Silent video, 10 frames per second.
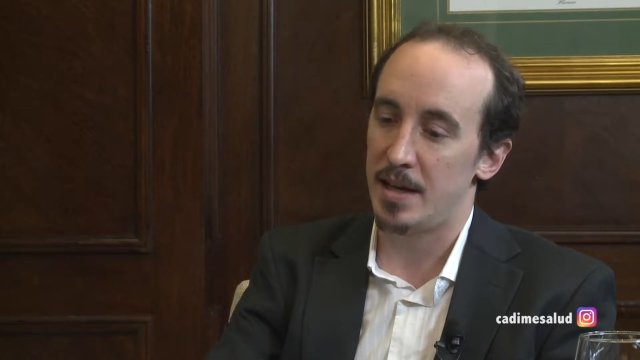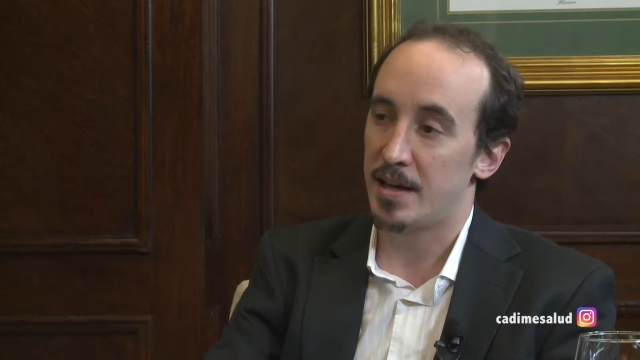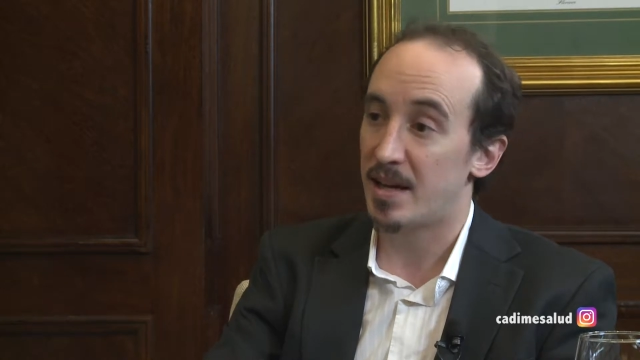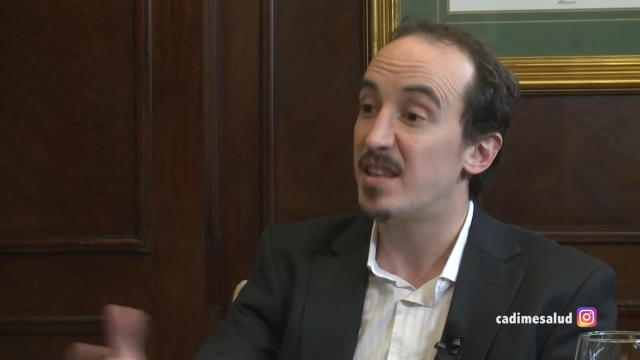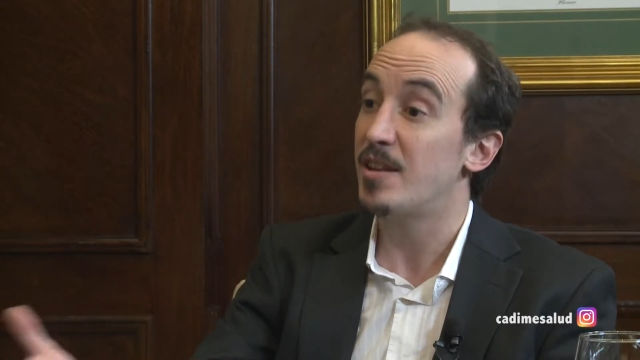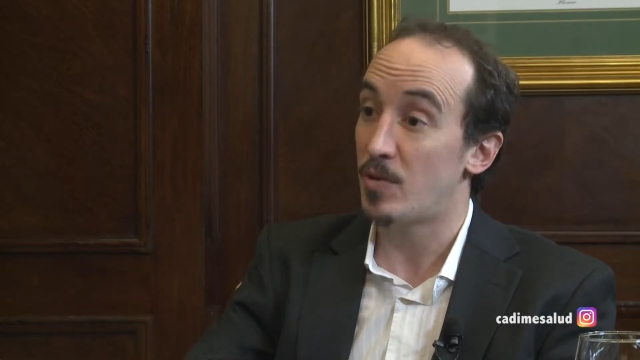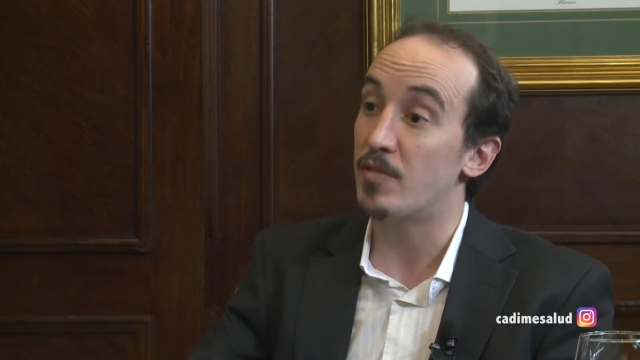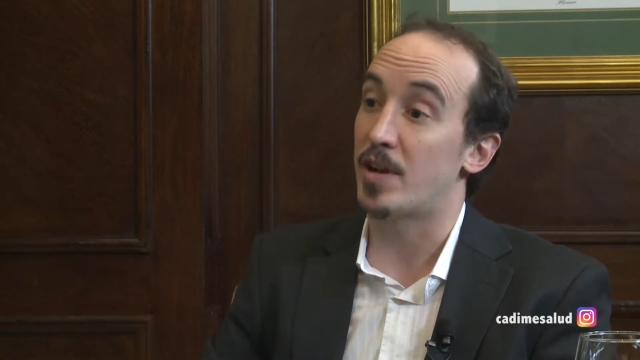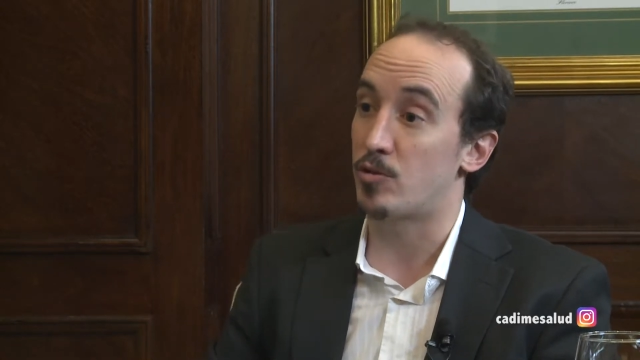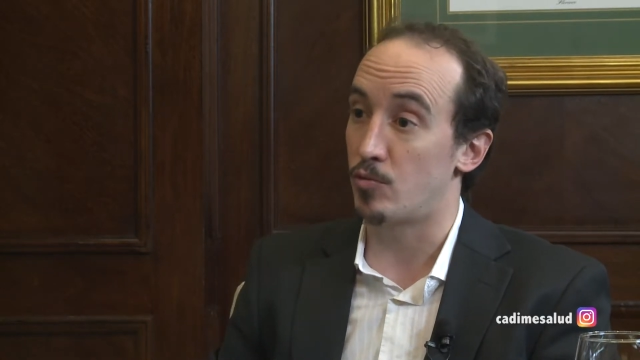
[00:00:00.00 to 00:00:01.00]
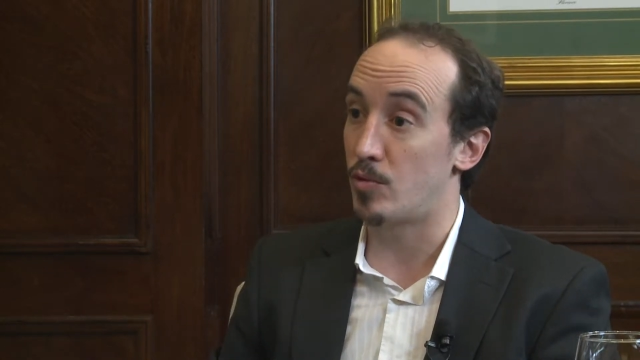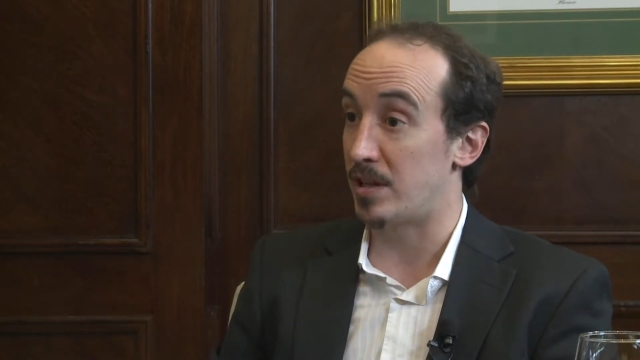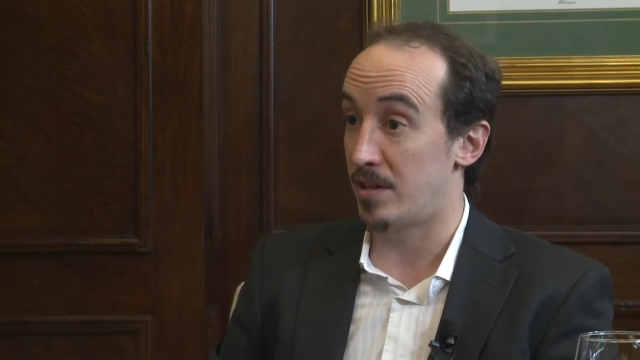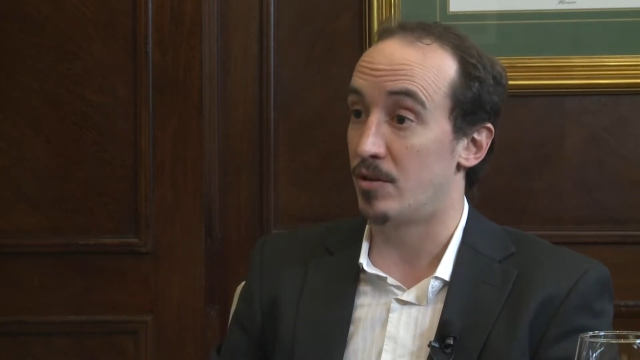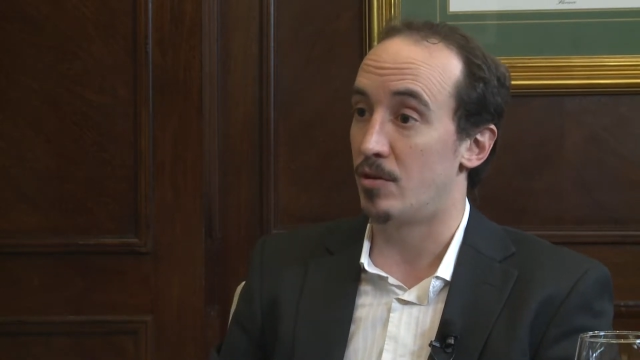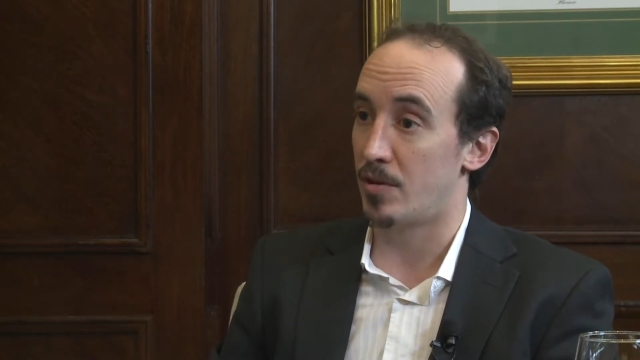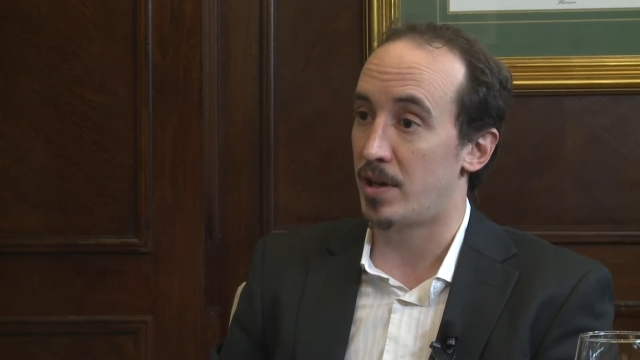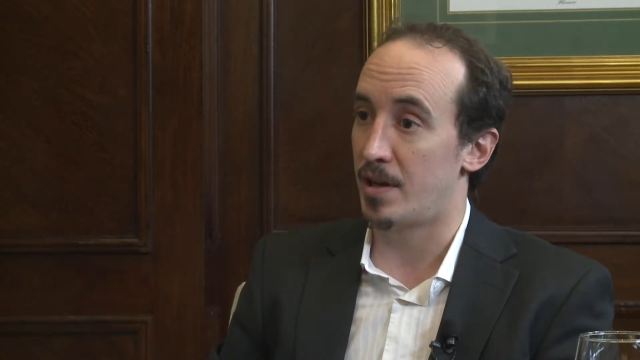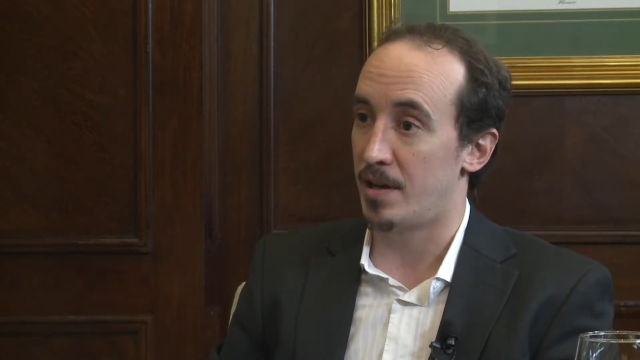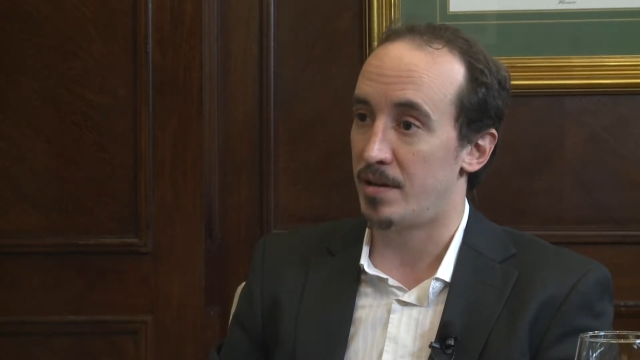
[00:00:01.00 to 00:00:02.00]
que tienen una infraestructura
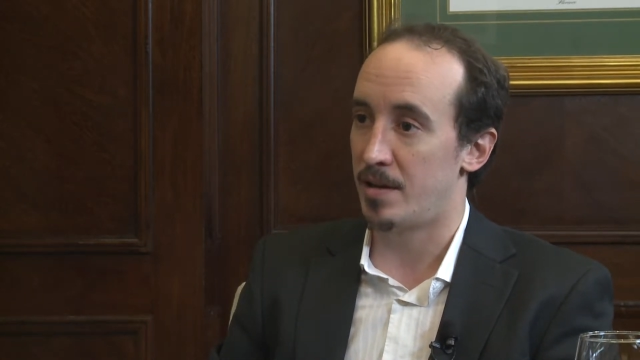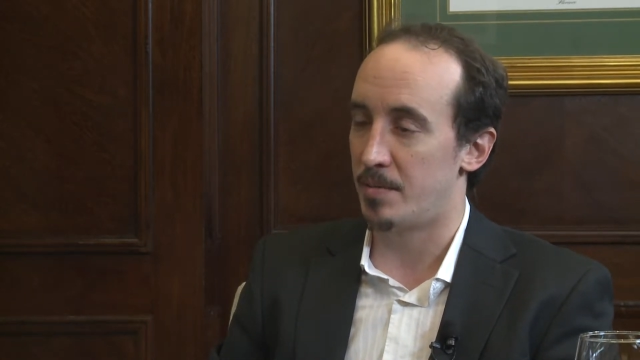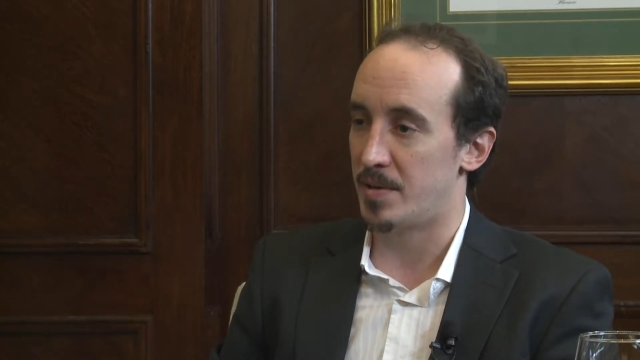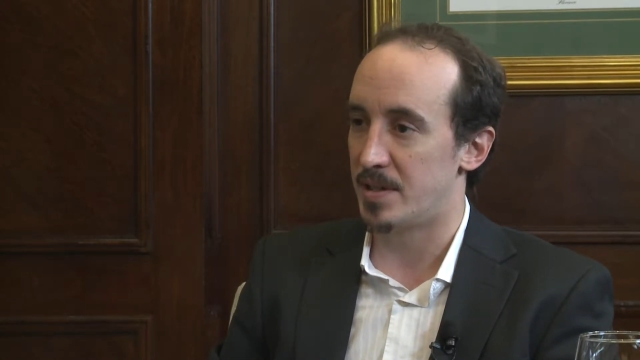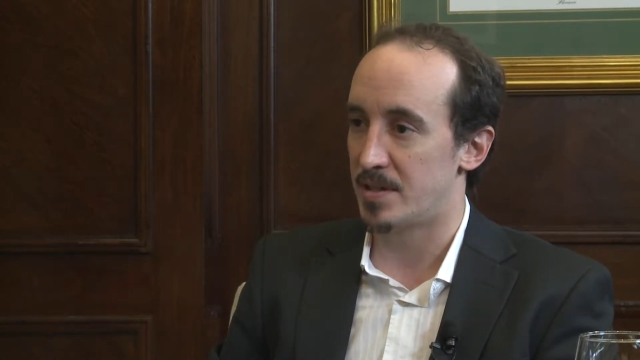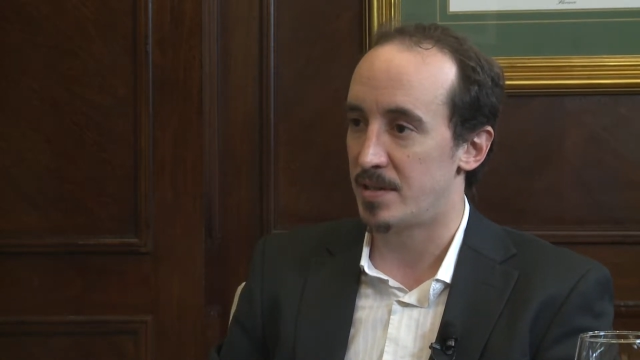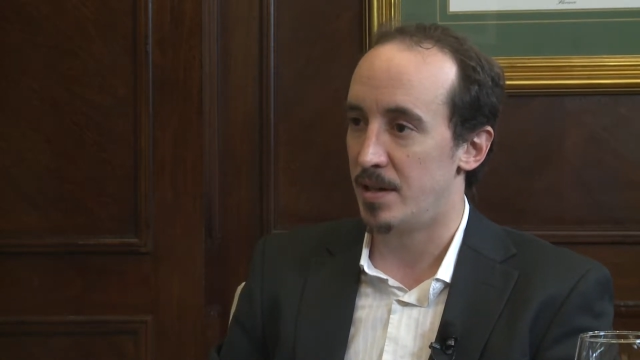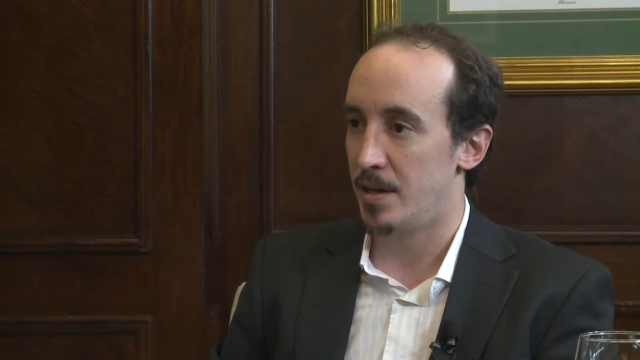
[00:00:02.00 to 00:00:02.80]
tecnológica a veces,